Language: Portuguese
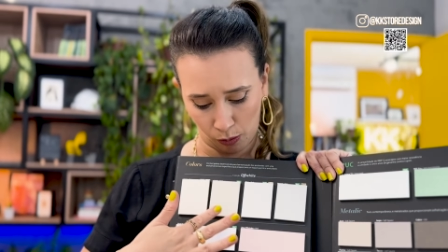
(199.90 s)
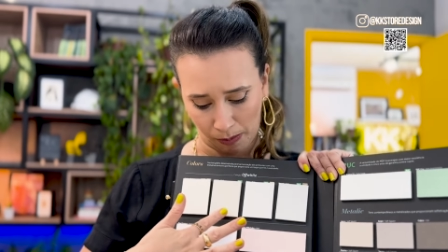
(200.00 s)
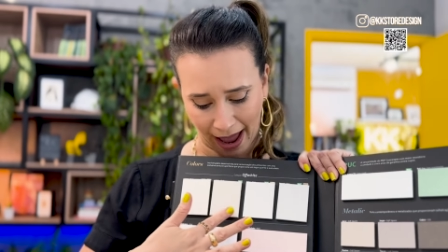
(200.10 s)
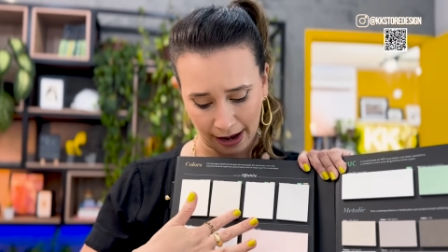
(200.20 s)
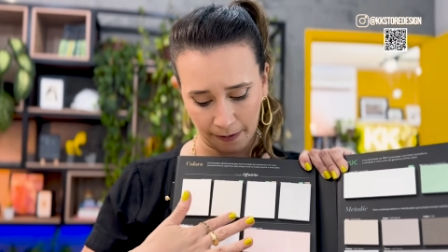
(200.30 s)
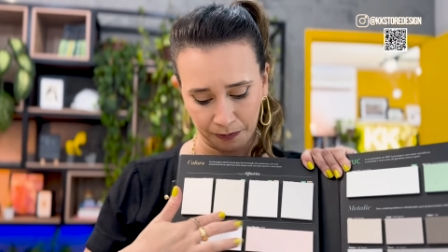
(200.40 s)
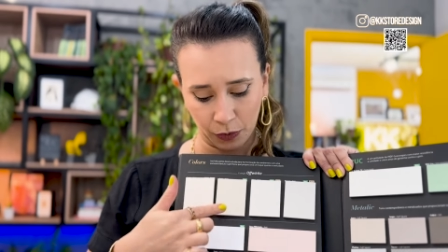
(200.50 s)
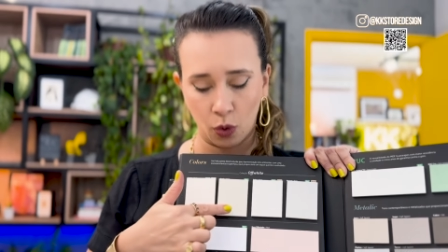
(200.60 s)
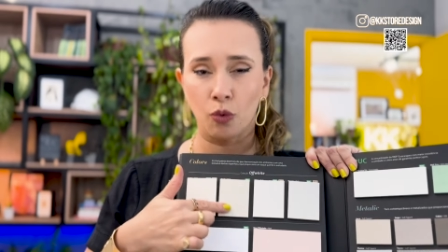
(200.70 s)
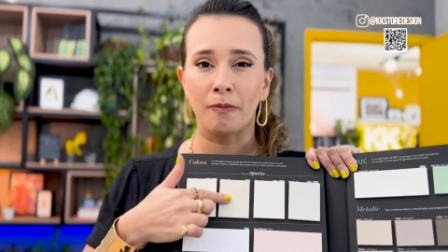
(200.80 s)
para
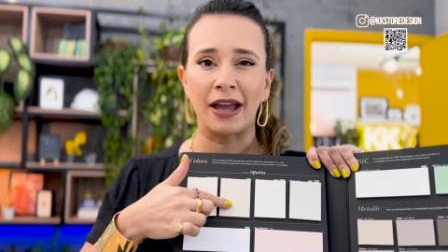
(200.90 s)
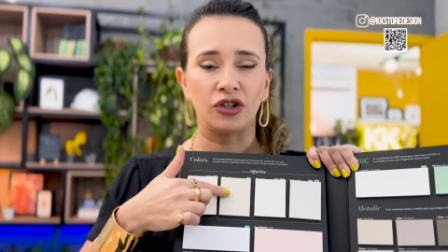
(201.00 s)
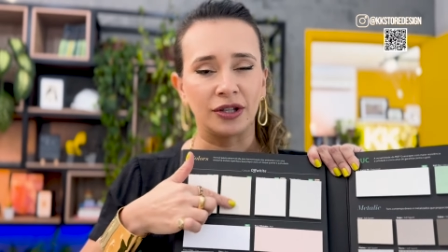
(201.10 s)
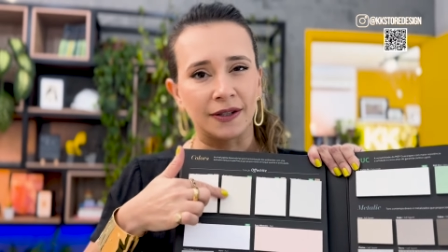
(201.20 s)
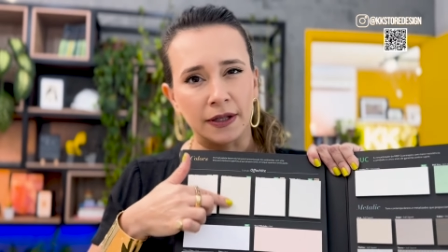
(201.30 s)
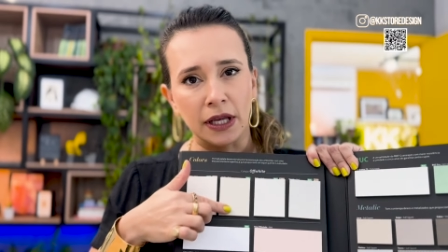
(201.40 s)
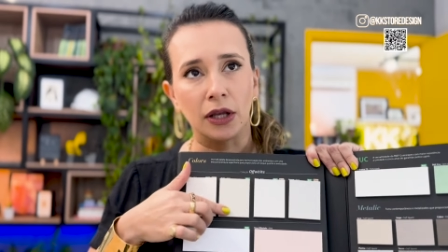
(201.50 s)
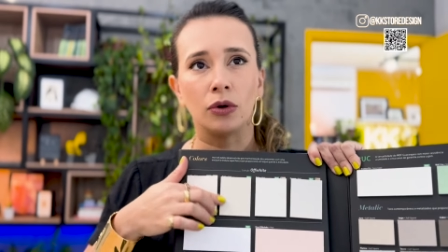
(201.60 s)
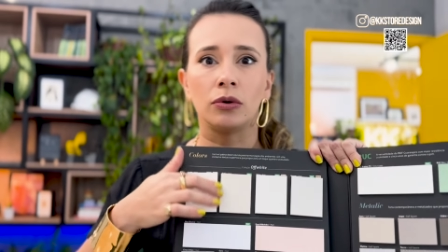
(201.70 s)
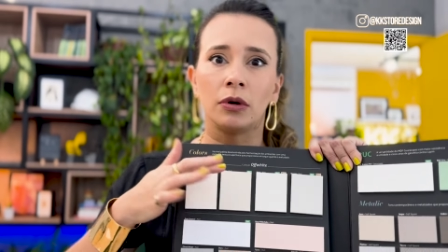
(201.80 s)
um
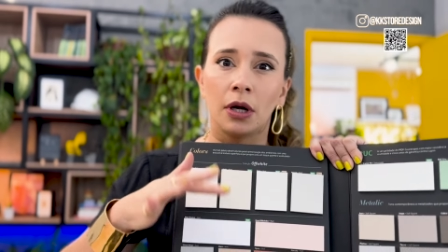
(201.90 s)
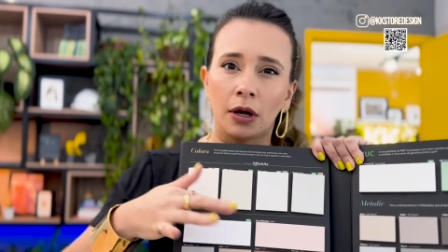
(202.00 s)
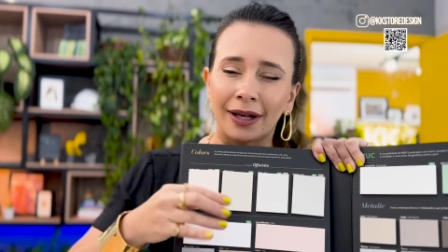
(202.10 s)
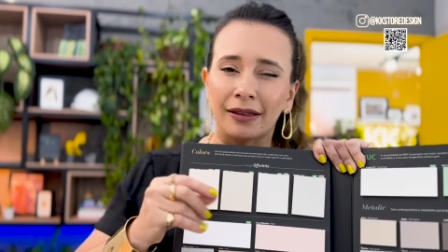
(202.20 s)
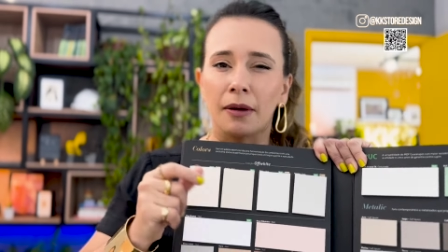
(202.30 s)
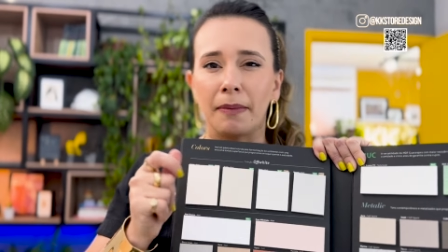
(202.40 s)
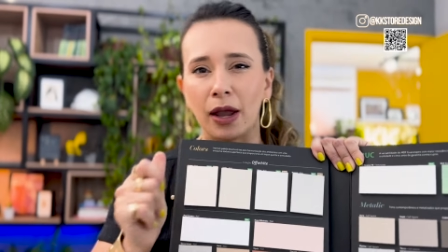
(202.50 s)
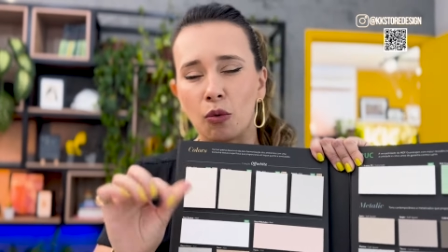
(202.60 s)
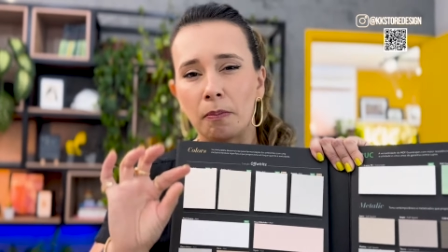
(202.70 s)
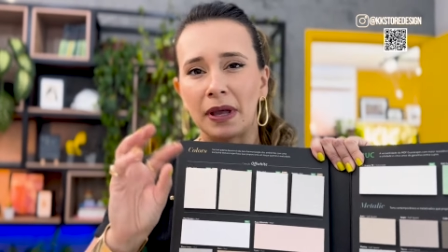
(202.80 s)
begezinho,
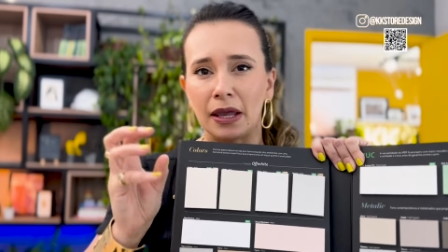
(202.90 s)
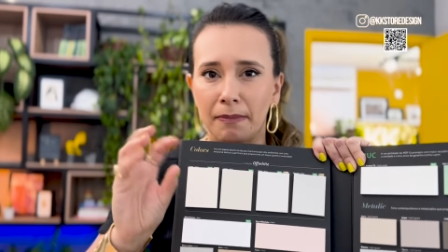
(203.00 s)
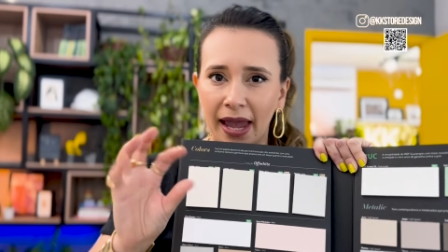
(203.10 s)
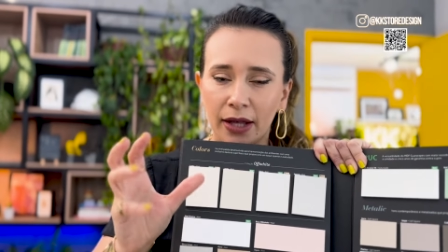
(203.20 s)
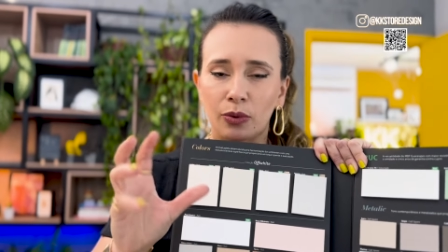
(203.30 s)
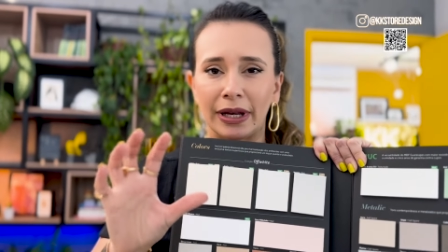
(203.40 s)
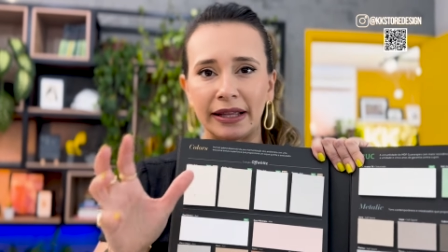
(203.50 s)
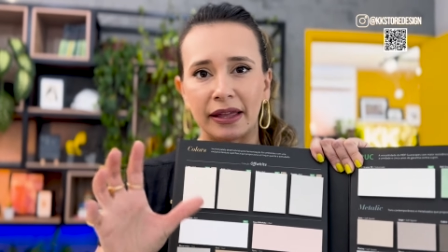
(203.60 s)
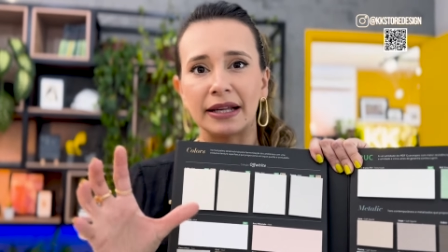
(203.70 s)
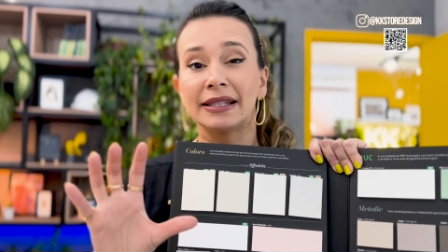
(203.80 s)
também com pigmento ali
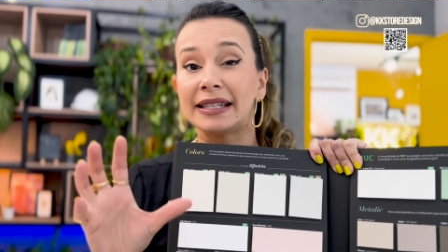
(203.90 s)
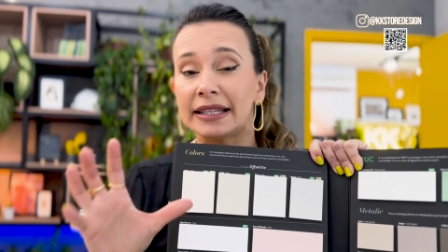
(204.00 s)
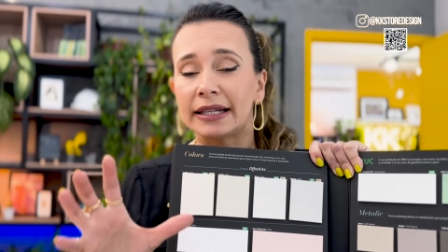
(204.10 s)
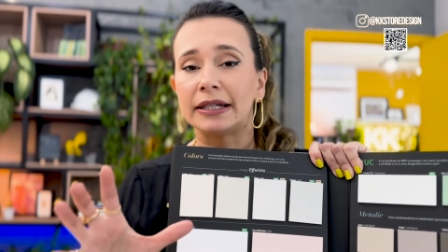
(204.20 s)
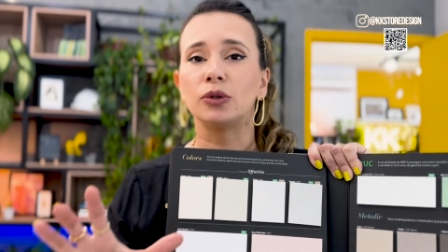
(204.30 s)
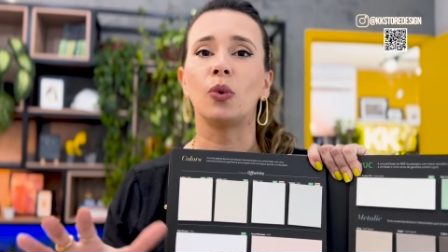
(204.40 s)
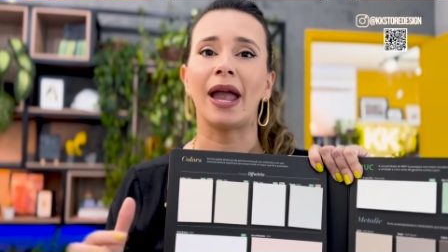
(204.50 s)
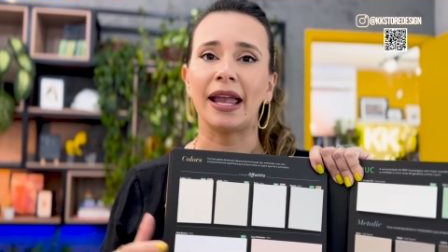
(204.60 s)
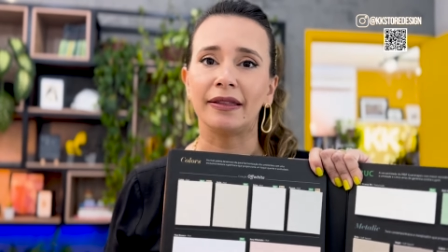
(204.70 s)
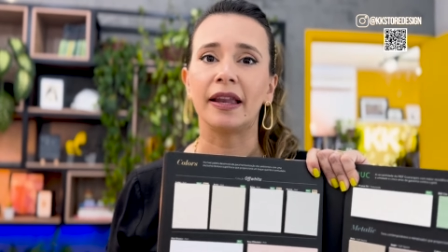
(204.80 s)
transitando
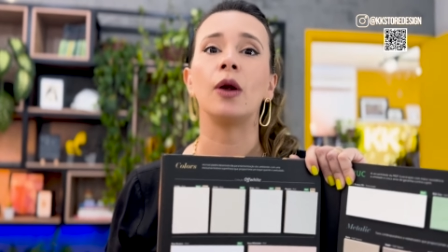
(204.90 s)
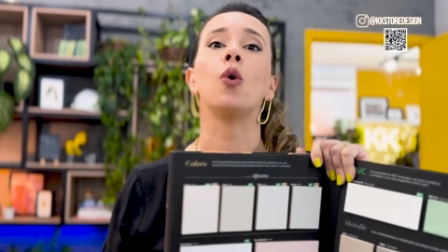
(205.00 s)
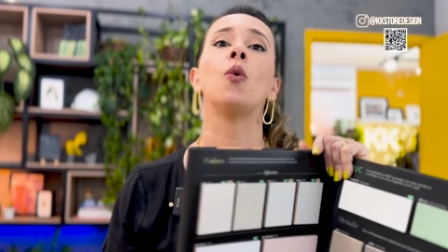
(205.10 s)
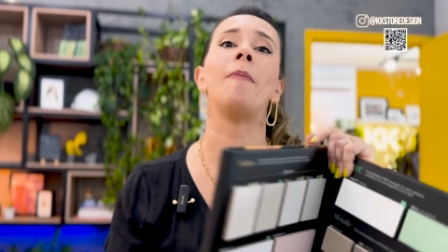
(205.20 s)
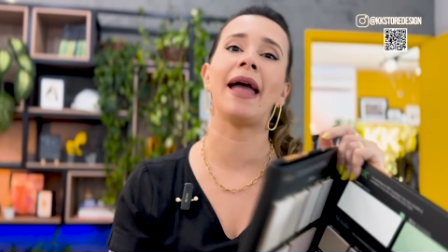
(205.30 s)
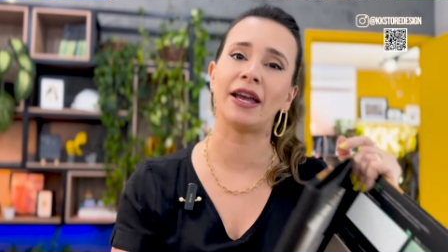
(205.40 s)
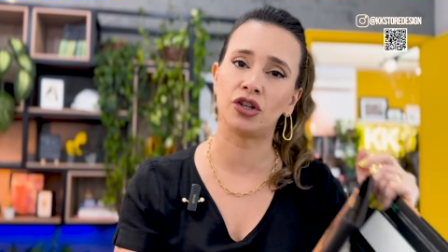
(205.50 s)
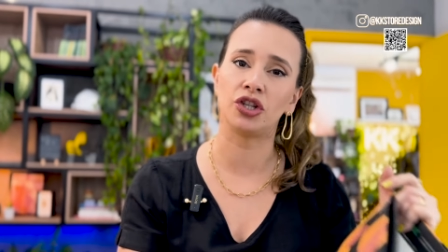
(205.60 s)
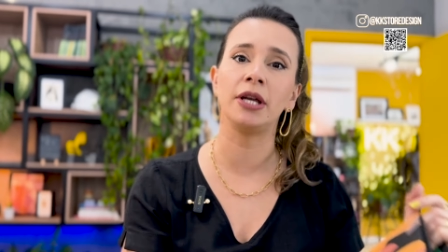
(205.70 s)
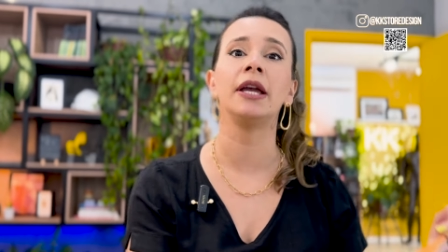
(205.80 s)
entre o
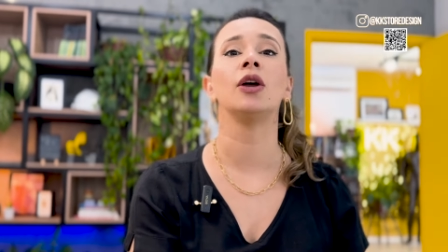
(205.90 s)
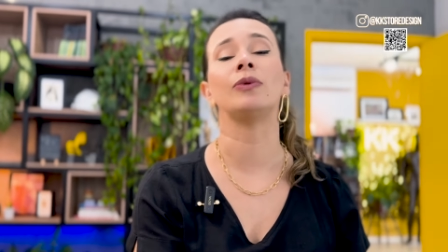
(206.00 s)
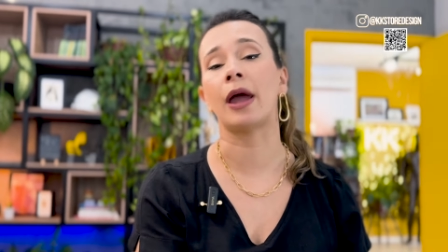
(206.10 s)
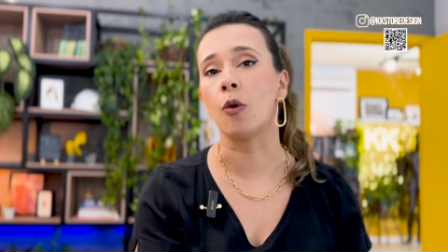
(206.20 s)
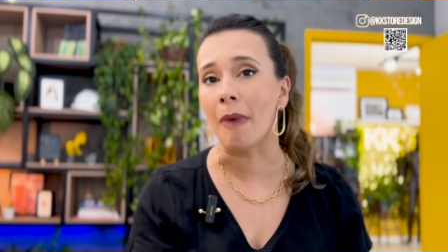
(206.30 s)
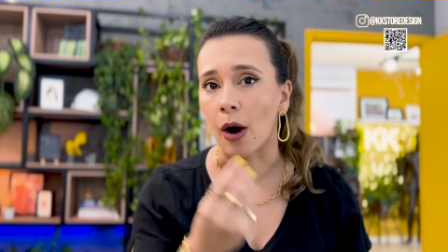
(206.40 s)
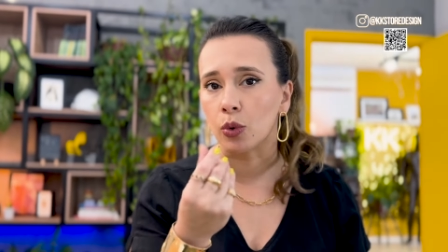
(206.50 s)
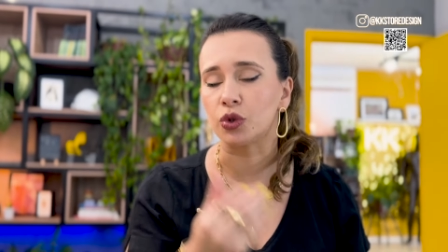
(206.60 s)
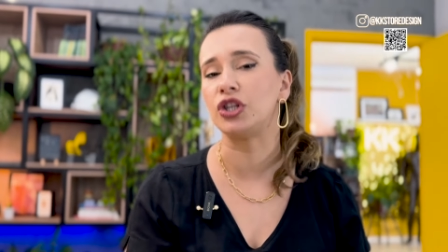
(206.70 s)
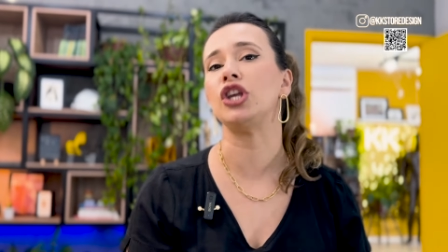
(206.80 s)
bege, né, o
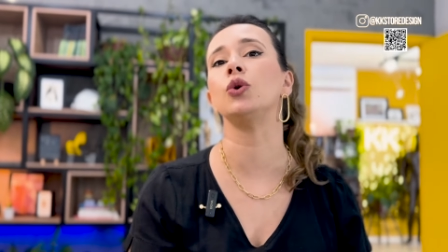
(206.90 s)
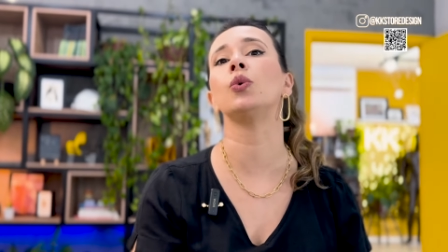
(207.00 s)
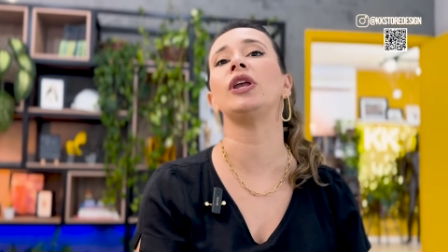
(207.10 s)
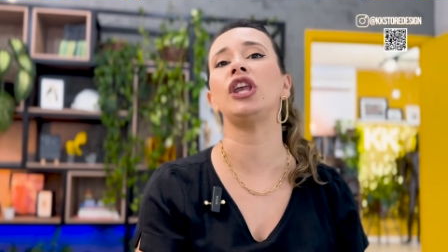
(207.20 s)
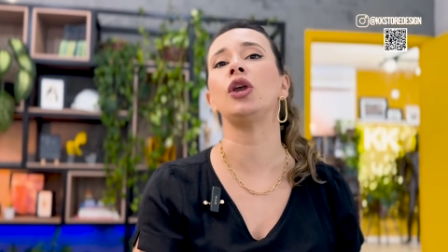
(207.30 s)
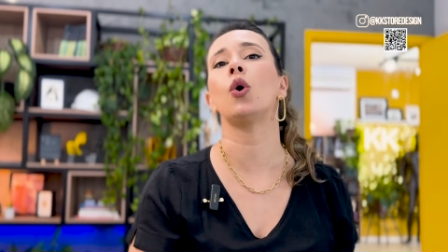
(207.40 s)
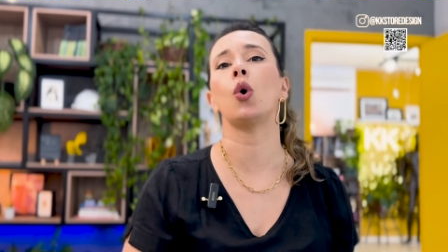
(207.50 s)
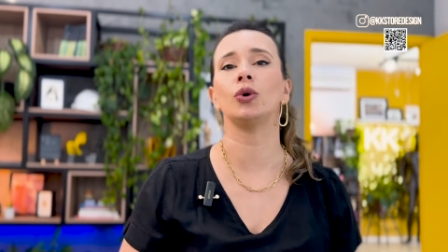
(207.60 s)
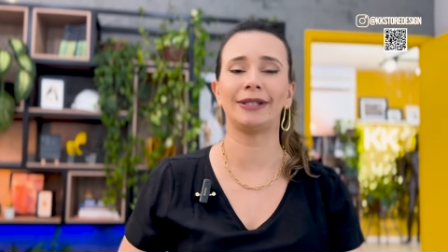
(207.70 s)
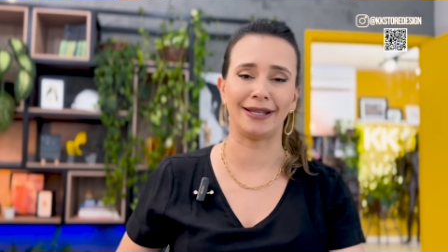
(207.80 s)
marronzinho e
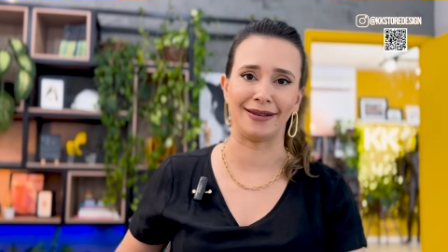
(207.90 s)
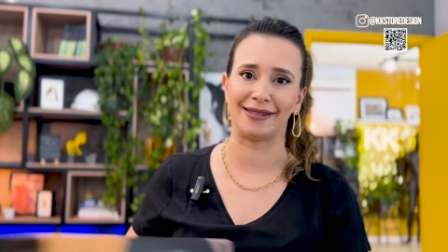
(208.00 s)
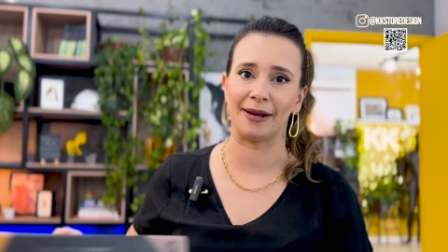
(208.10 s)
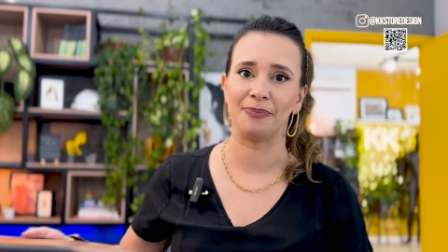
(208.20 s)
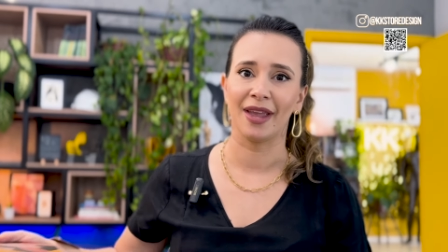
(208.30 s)
o cinza.